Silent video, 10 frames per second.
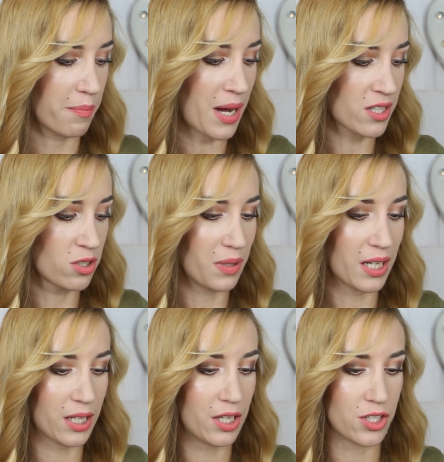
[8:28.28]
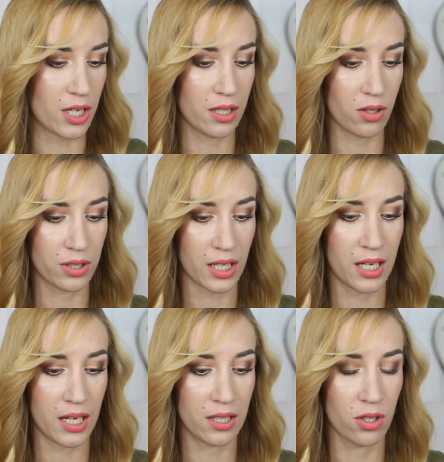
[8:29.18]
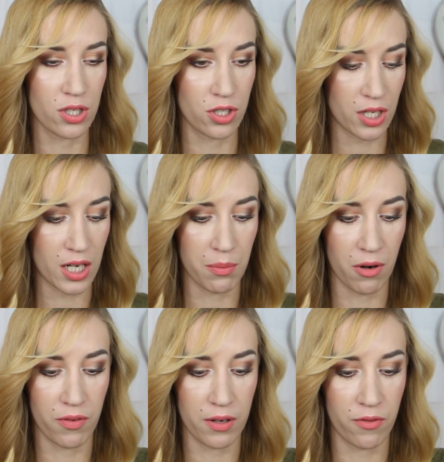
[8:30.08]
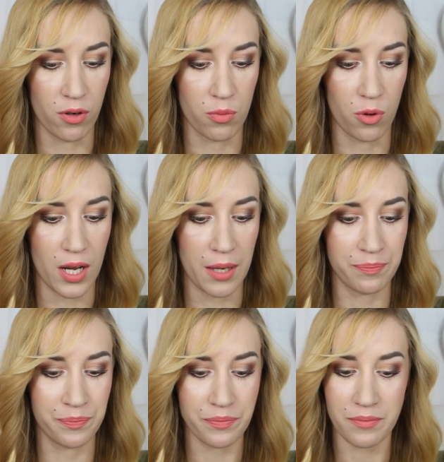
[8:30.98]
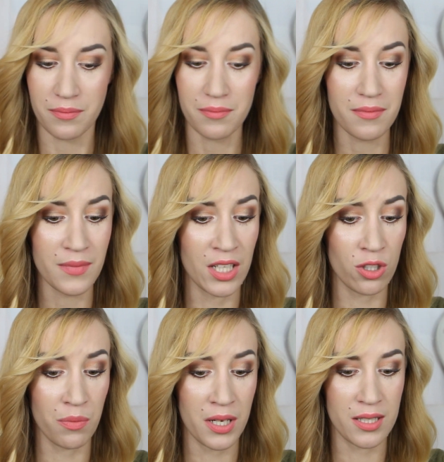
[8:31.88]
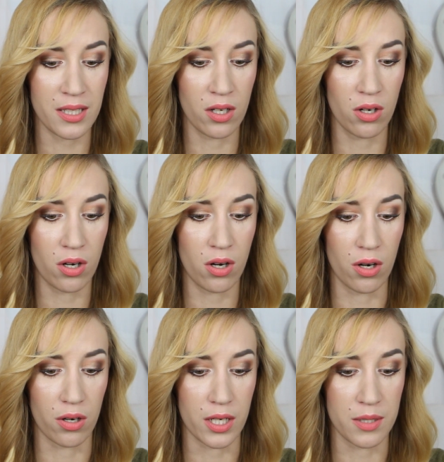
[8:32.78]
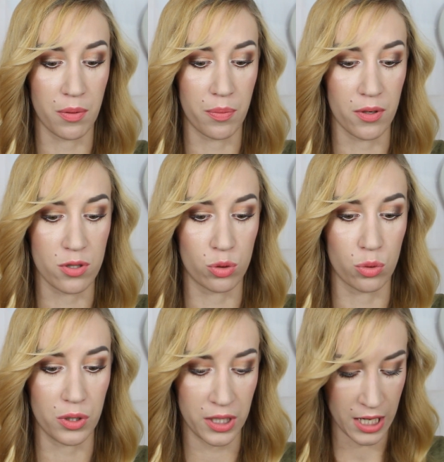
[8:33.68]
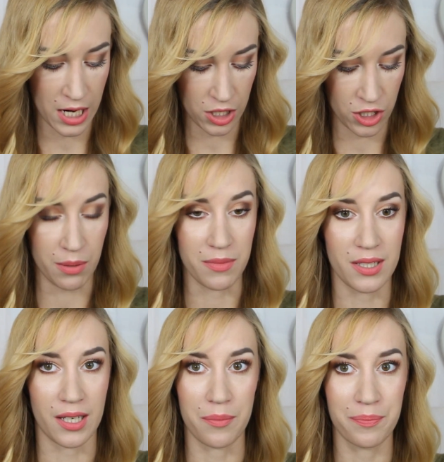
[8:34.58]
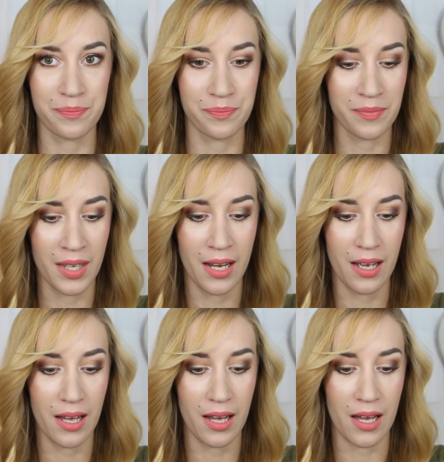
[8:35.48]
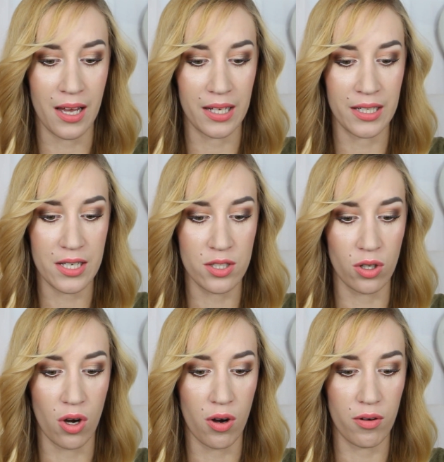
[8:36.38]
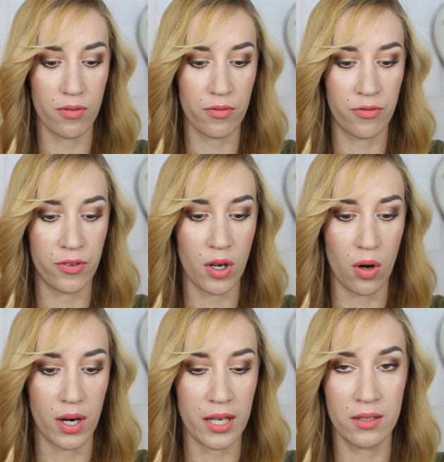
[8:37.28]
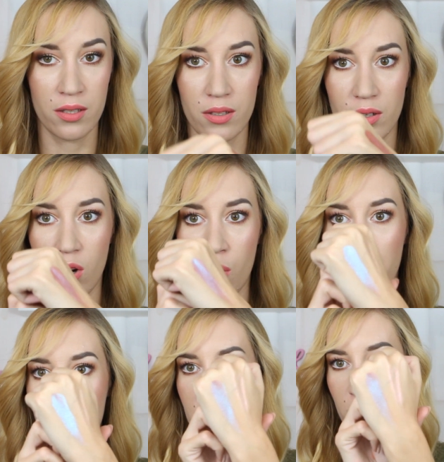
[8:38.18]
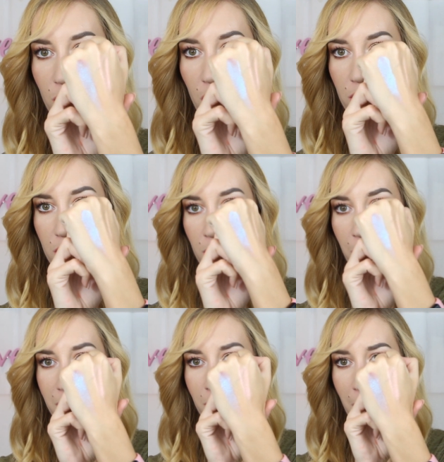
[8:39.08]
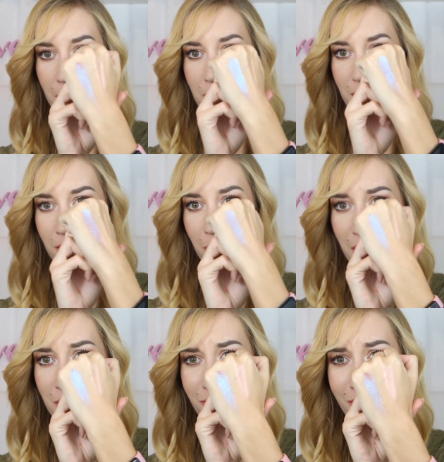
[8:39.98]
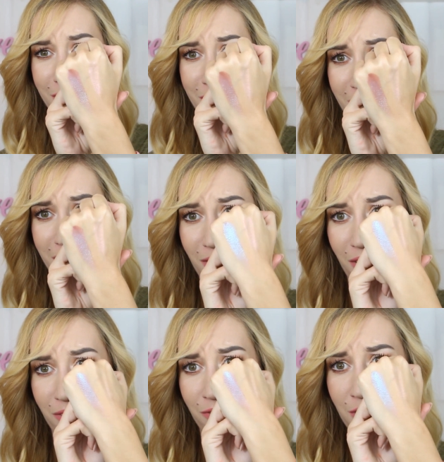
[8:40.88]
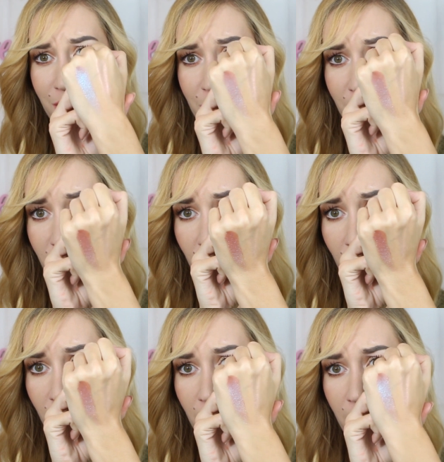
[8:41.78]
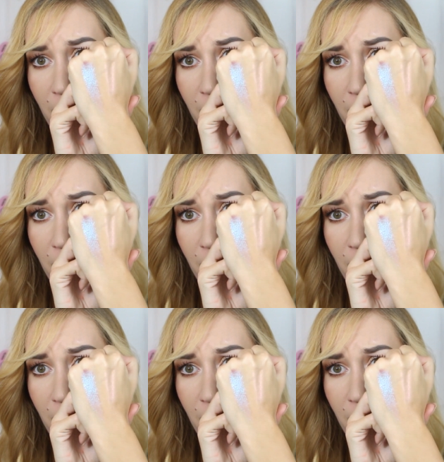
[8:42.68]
Bardzo miękki cień o takiej dosyć kremowej formule, natomiast jego kolor jest po prostu nieziemski. E, jest to fiolet opalizujący. Zobaczcie, zobaczcie, widzicie to? Widzicie to?